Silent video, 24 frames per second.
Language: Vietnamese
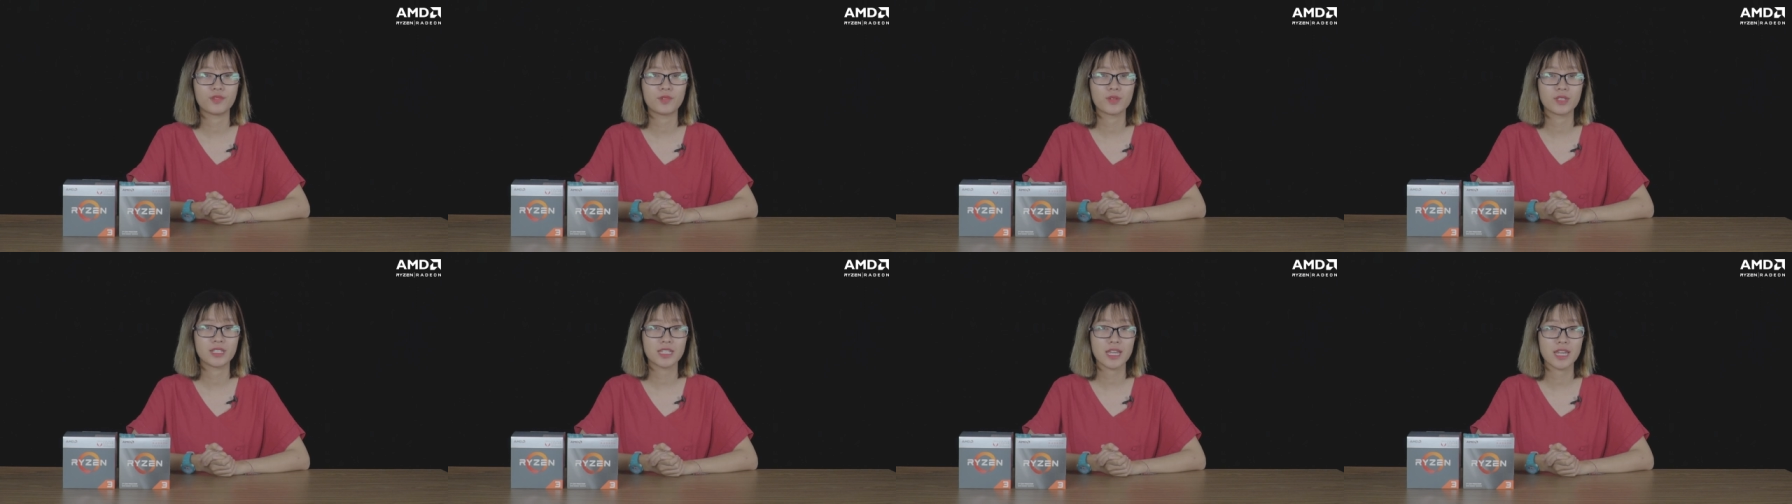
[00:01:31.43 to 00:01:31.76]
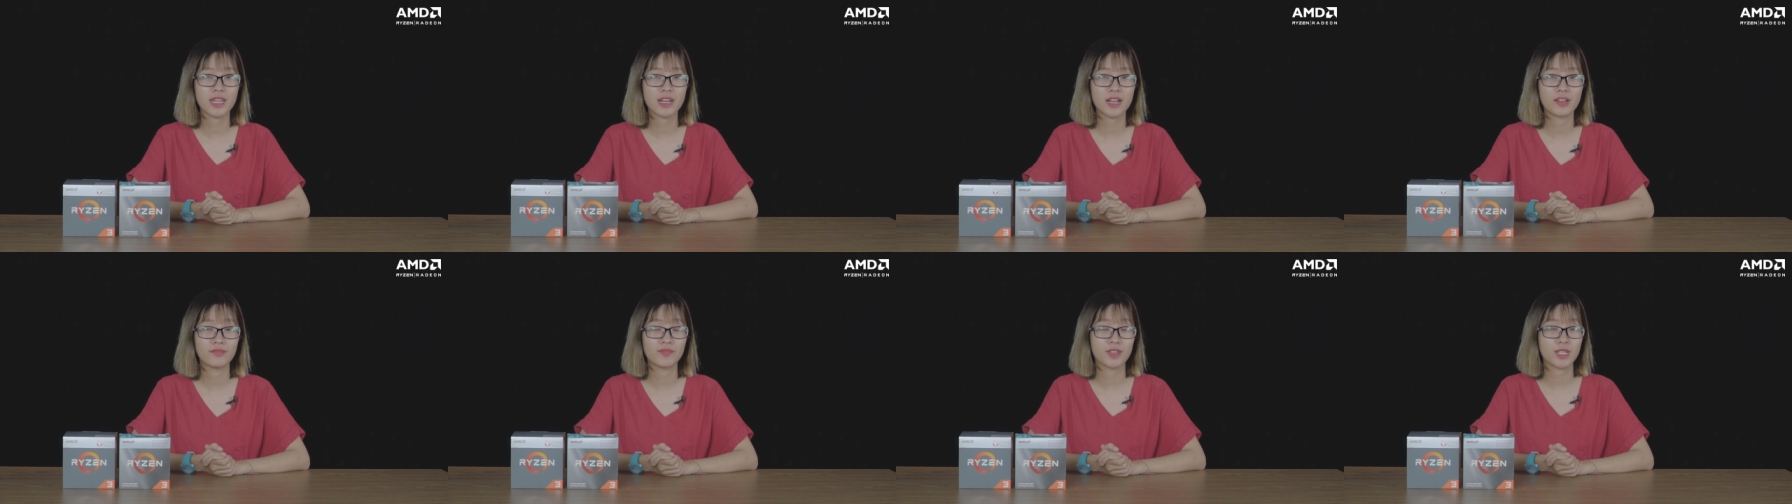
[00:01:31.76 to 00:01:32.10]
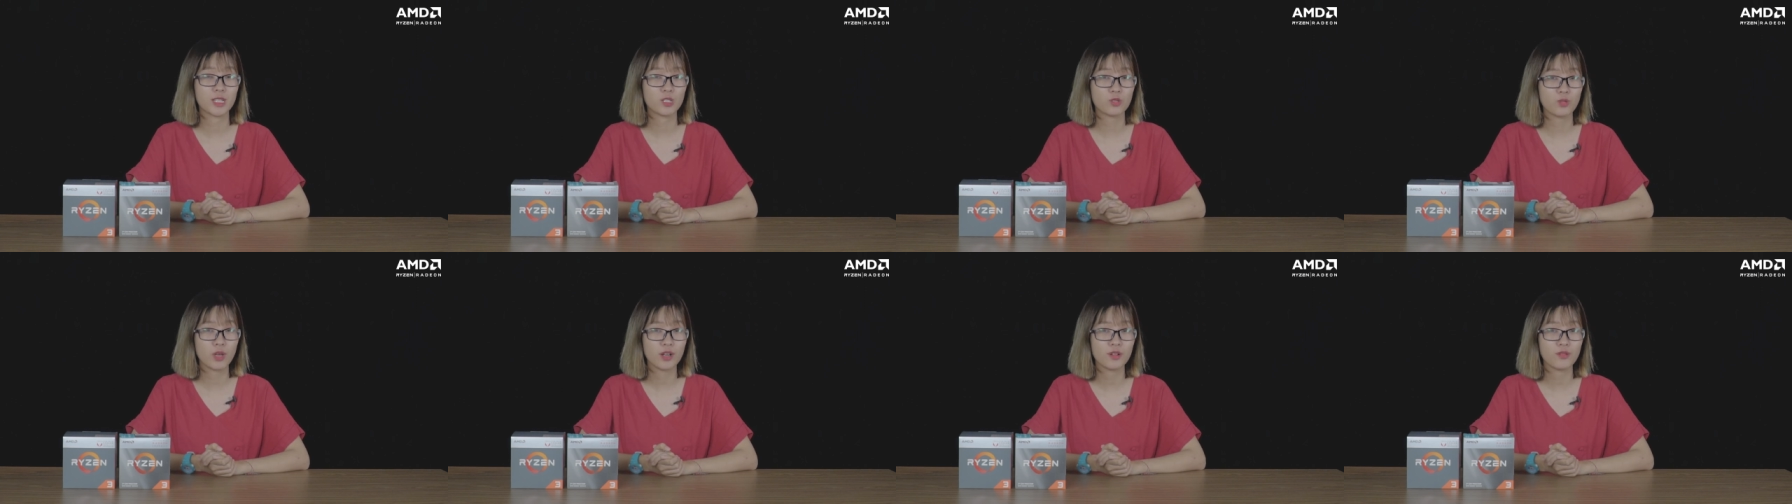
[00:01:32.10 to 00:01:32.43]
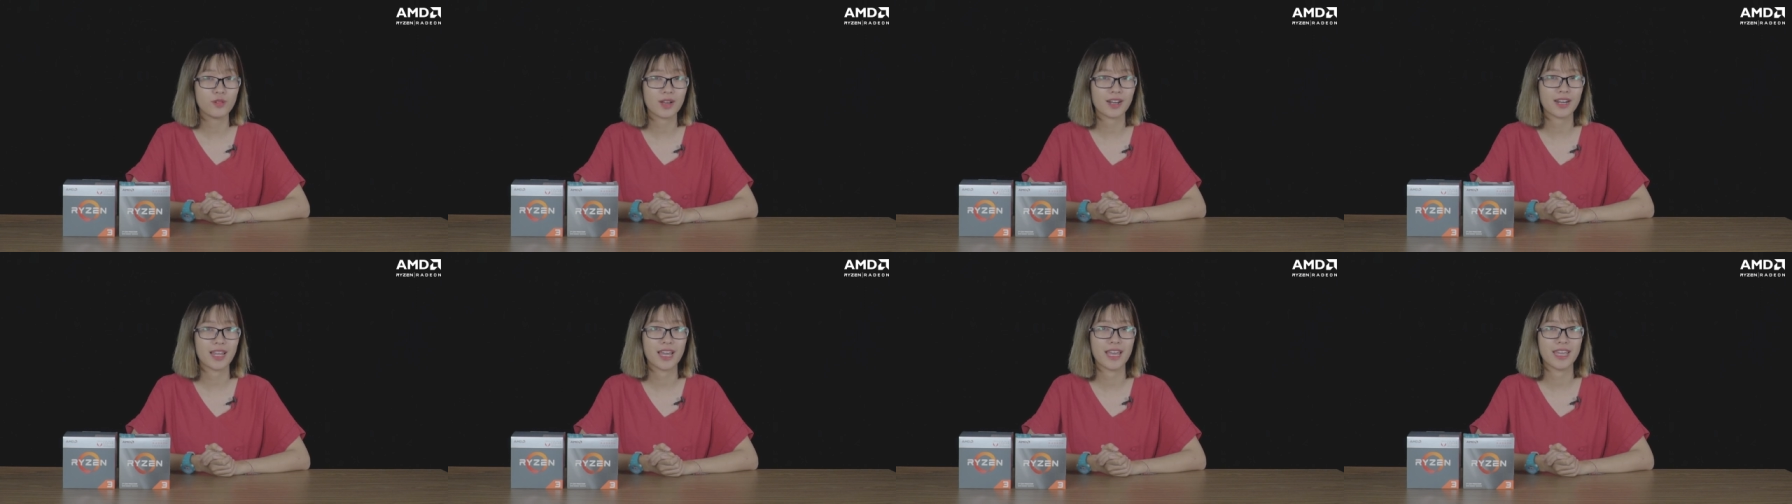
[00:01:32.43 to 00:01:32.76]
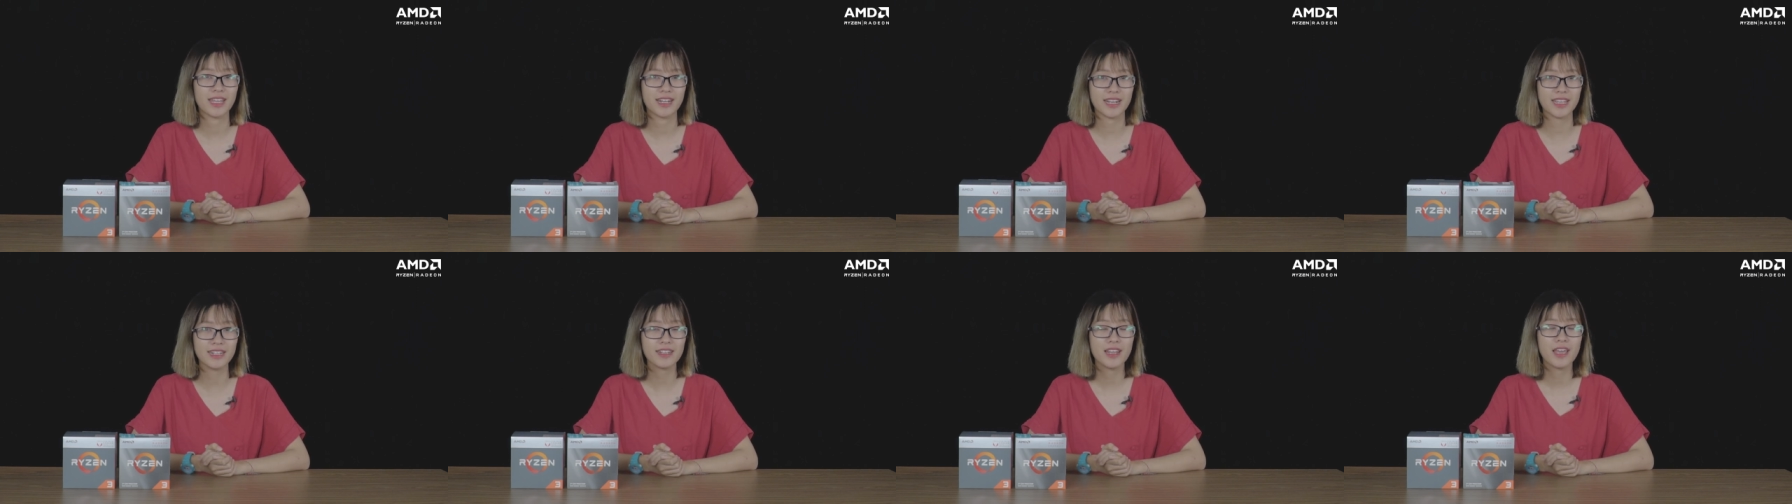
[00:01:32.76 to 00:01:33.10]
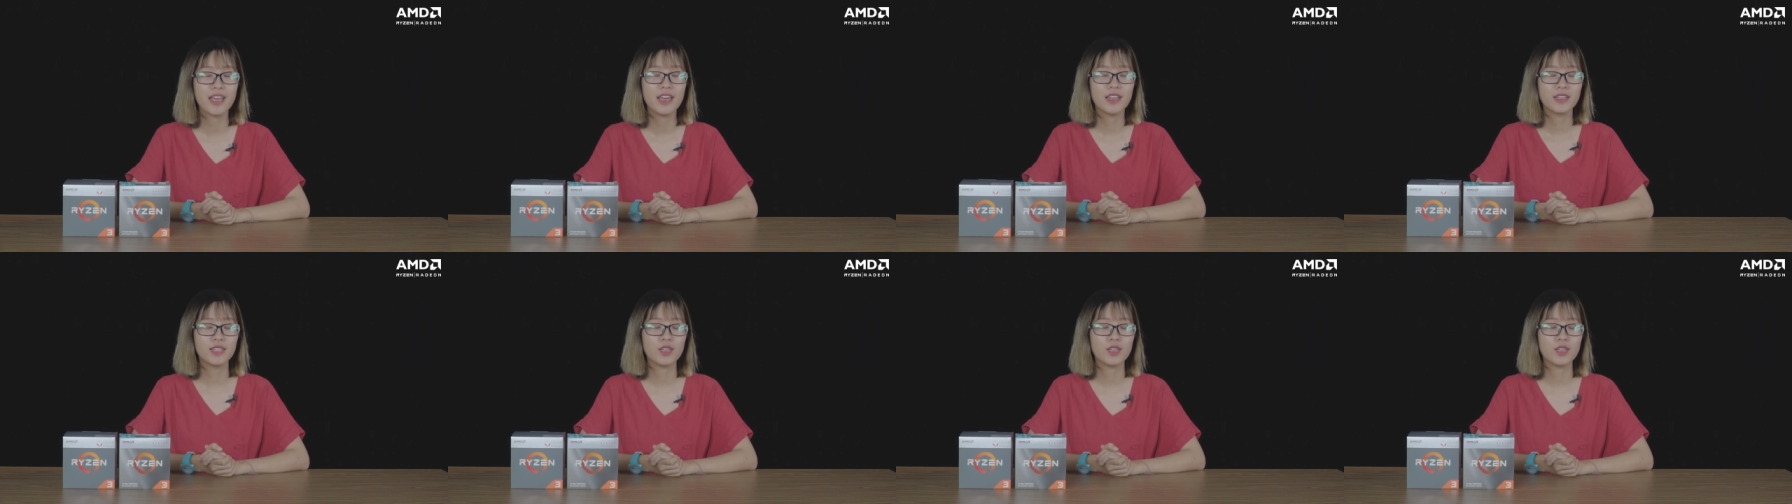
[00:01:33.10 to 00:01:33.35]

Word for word: phối trên là Vĩnh Xuân hoặc là Elite